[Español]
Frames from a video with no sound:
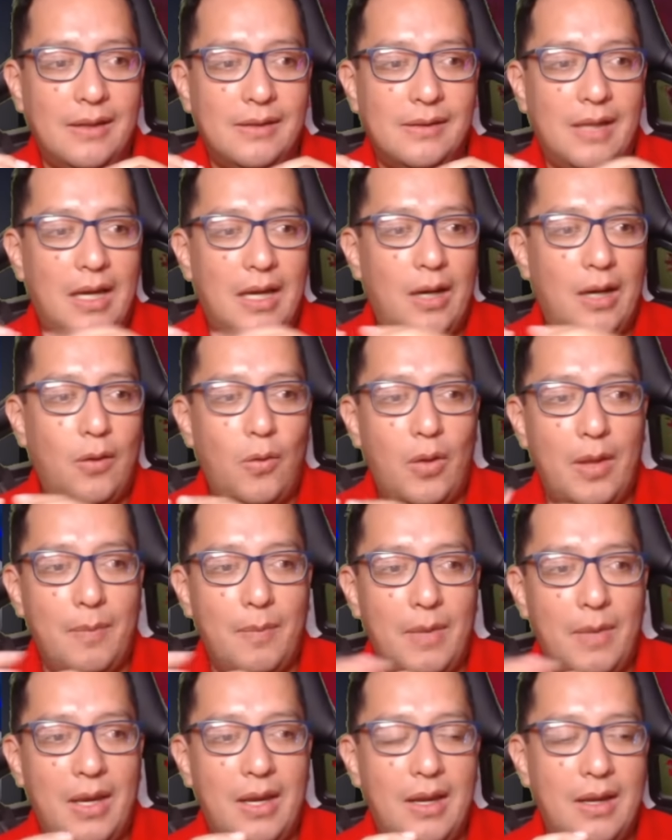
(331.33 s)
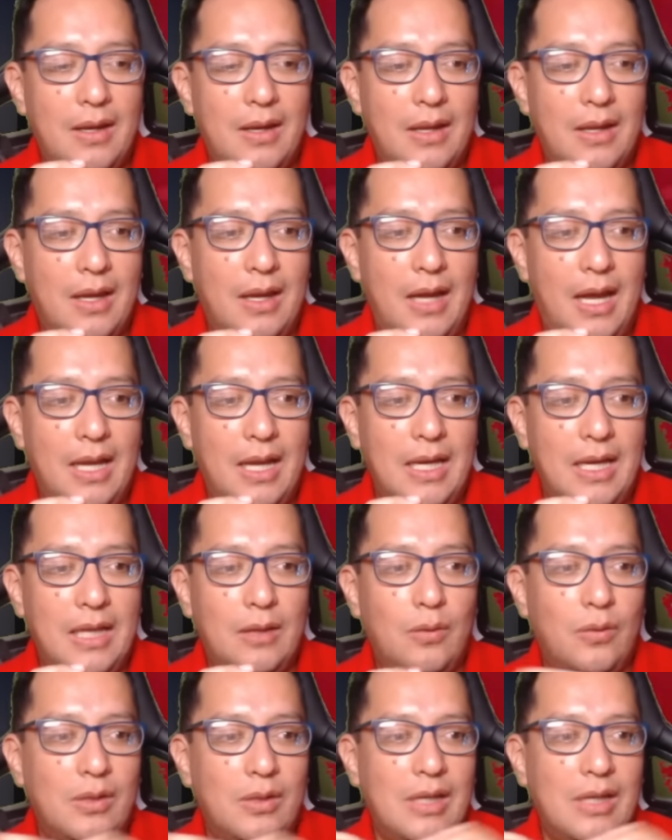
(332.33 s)
se, alejó de mí
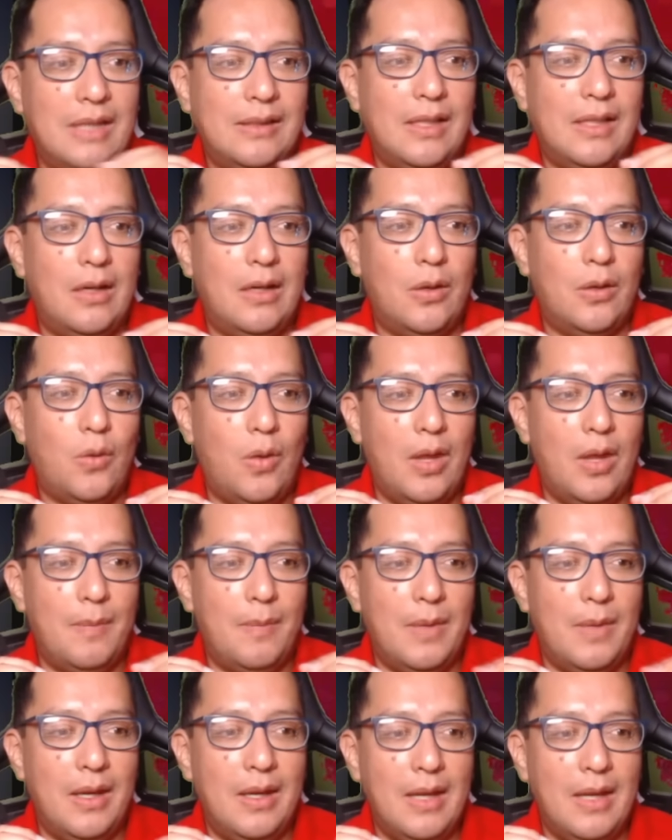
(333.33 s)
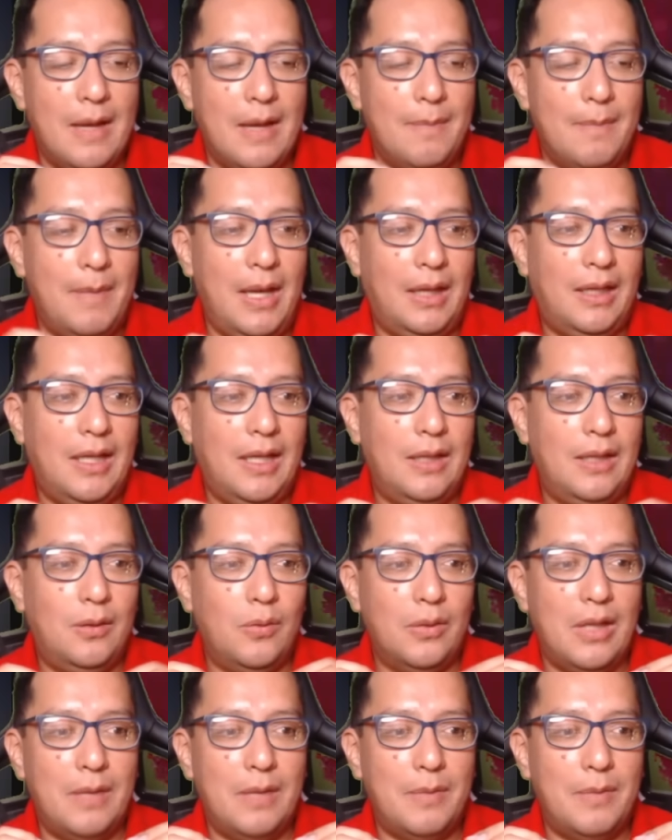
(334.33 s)
Alito, ya se alejó de mí
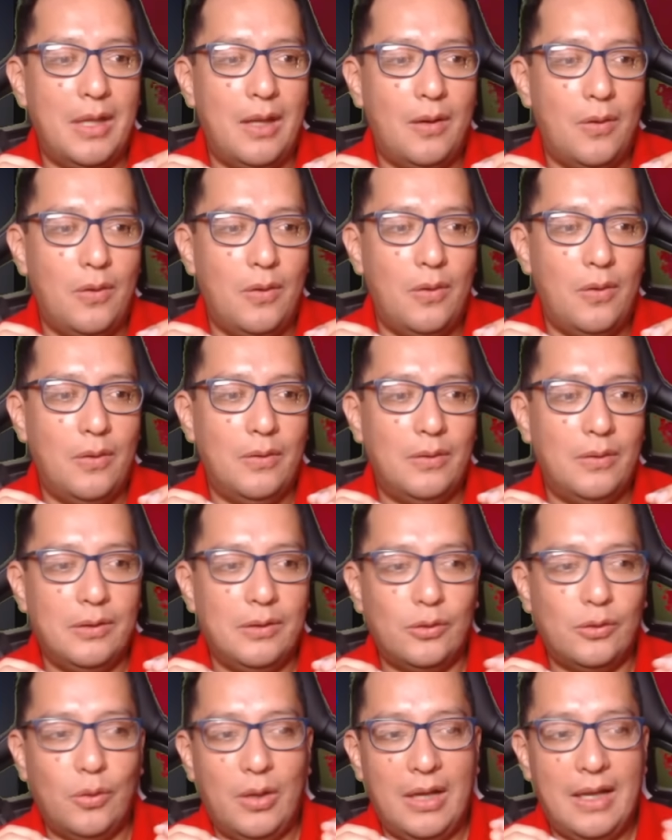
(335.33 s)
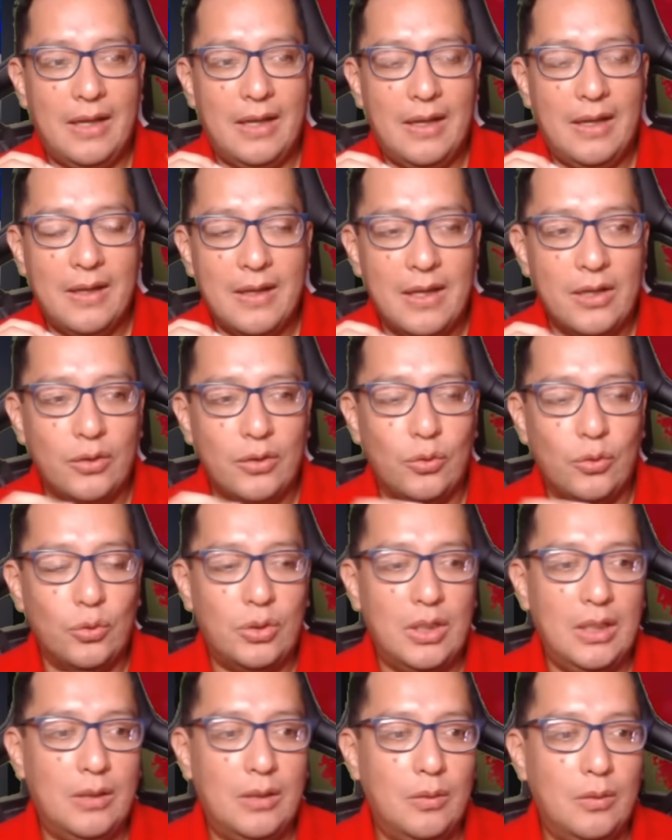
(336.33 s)
Marquito, ya me dejó sola
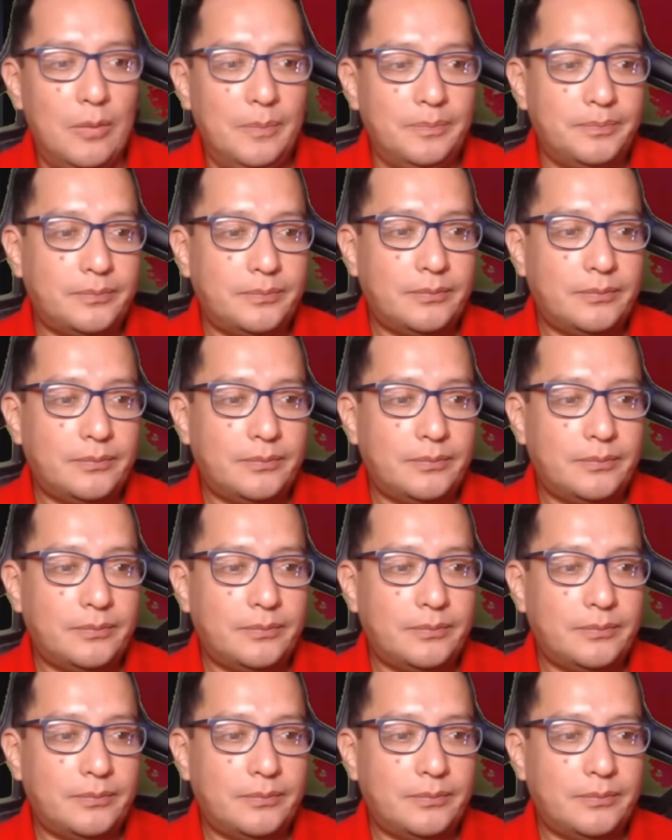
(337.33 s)
Chuchito.